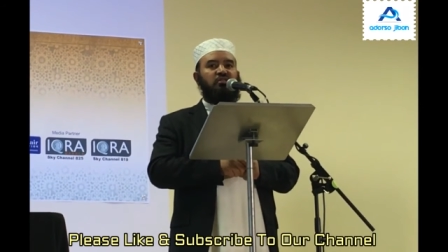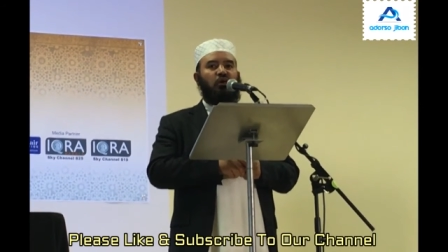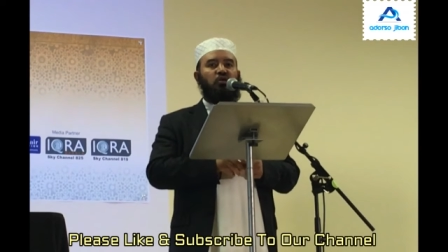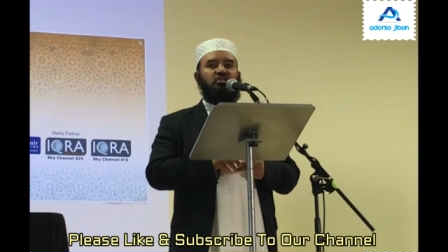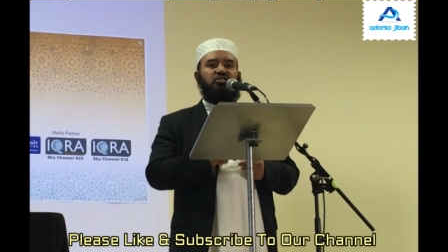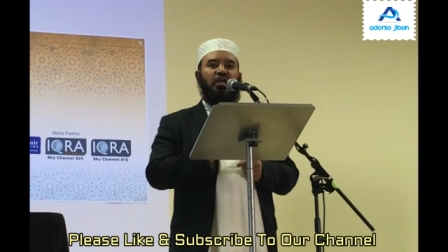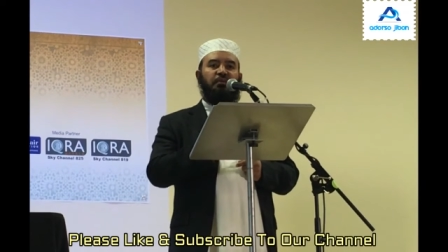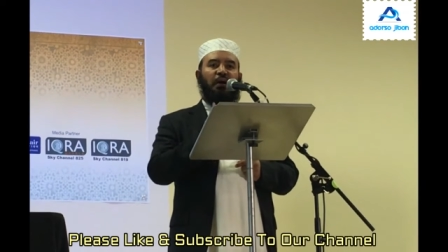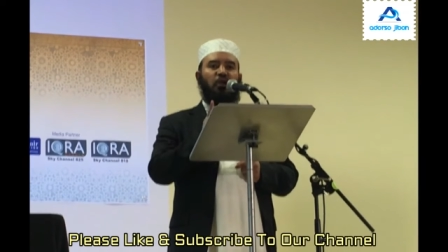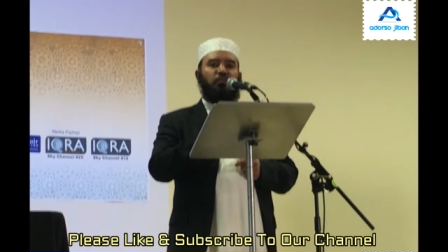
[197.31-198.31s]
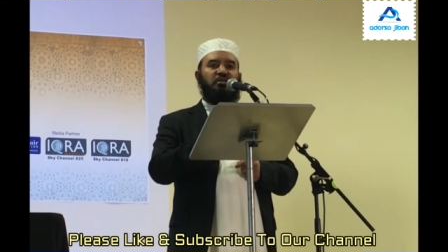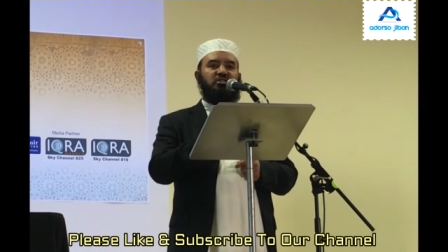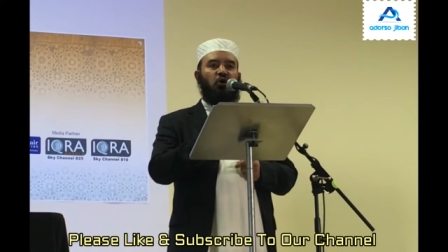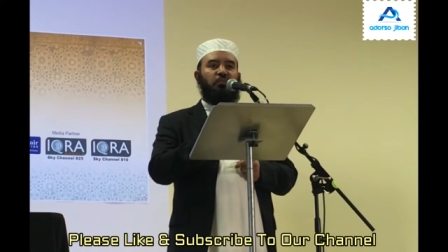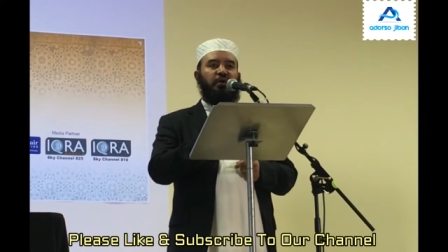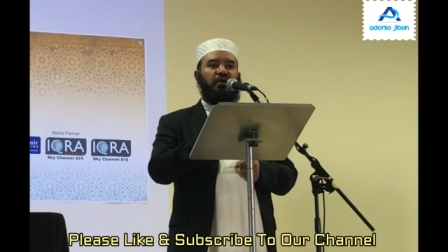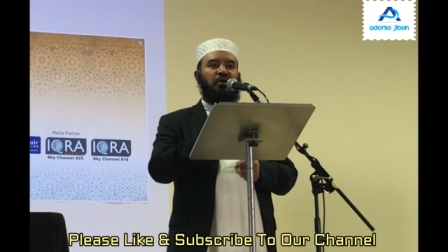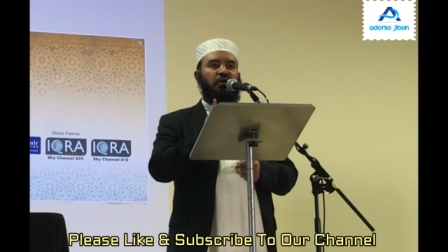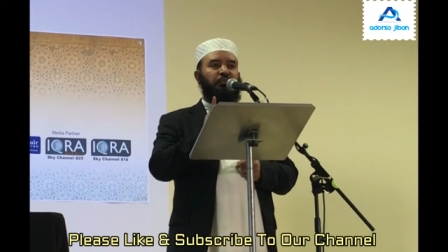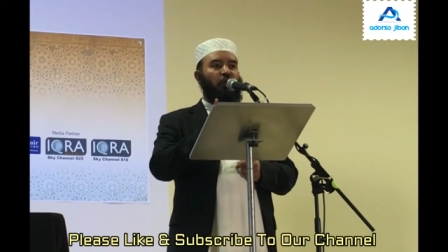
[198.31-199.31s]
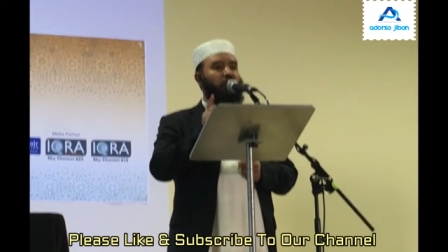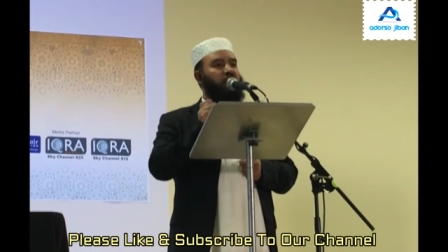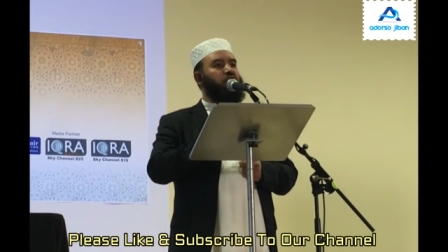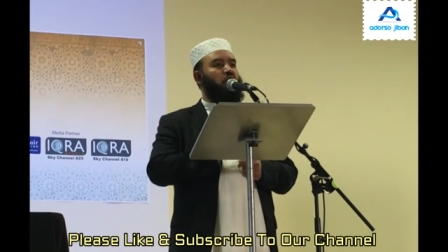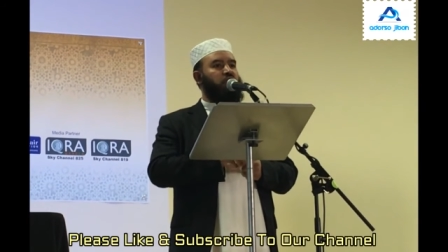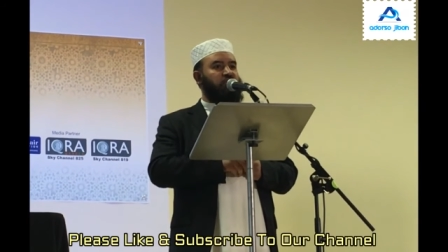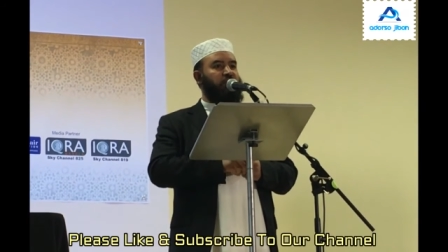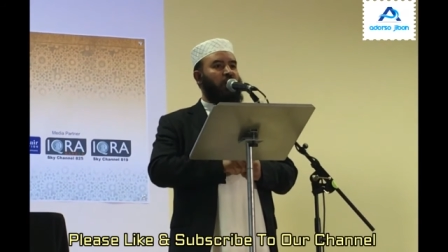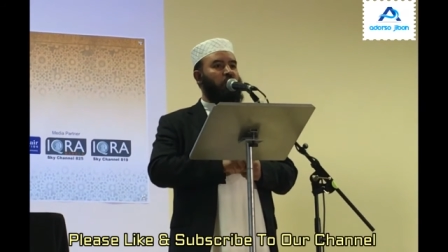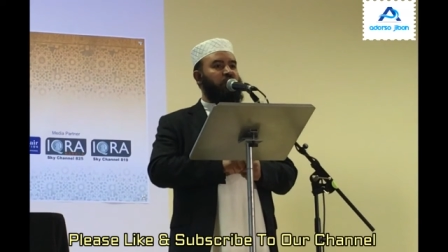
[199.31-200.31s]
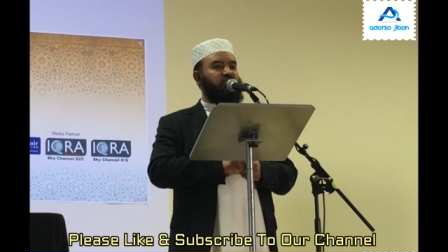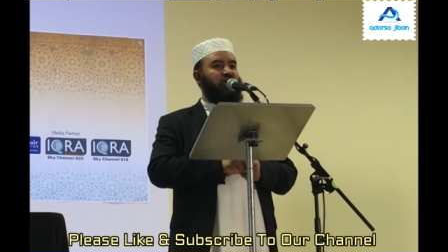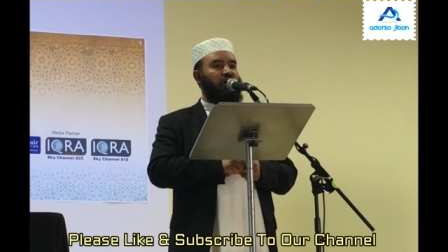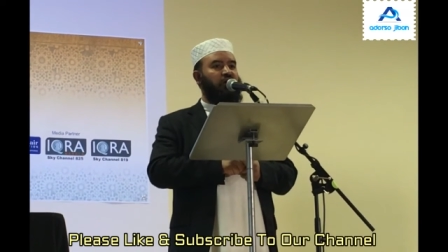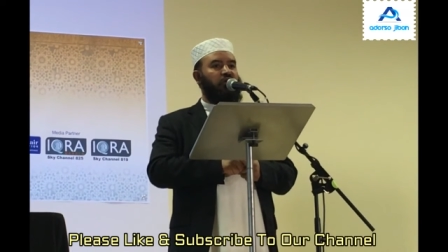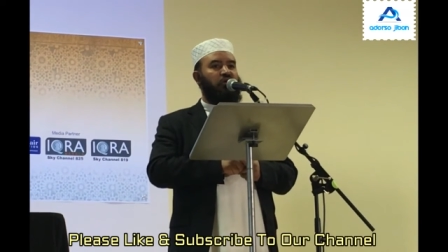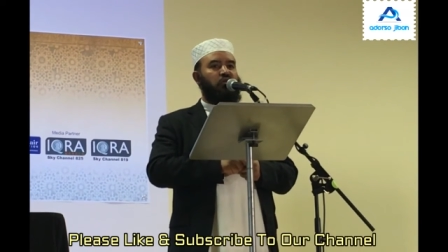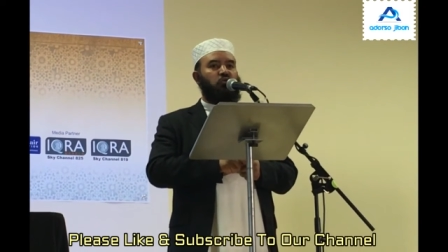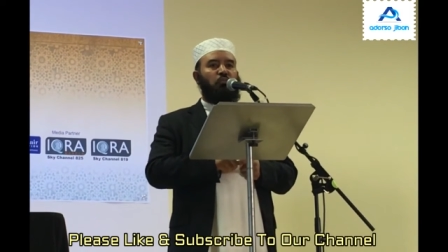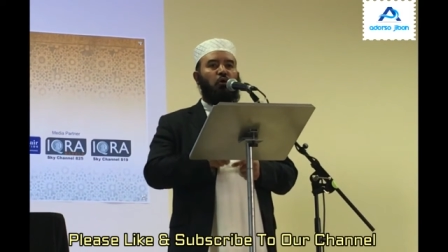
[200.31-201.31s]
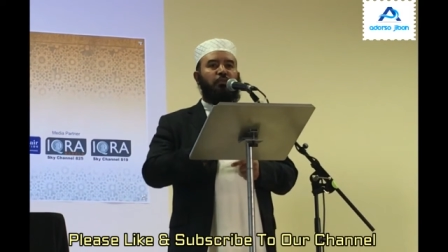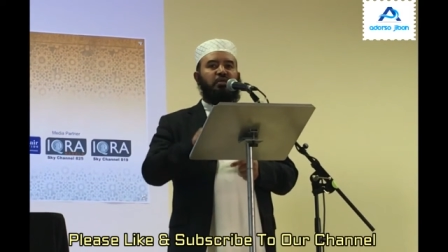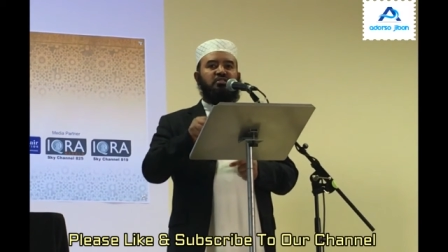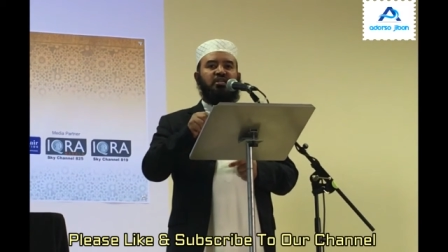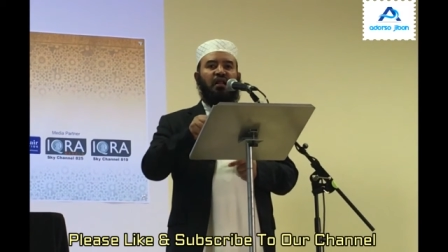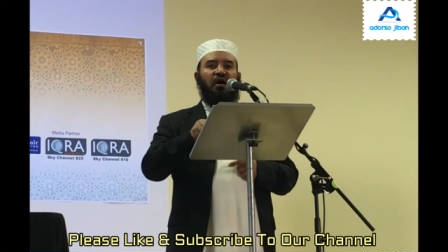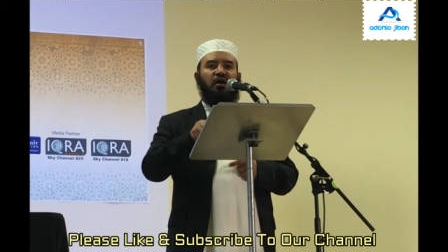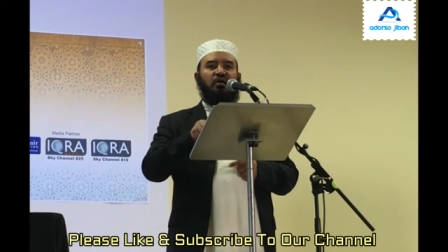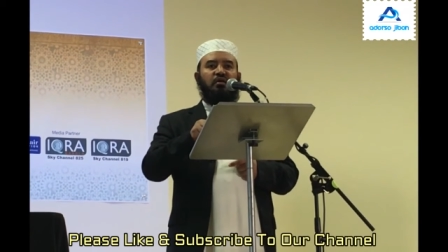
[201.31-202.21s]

তাহলে সেই ভালোবাসা হবে প্রকৃত অর্থে ভালোবাসা তো মমিন যারা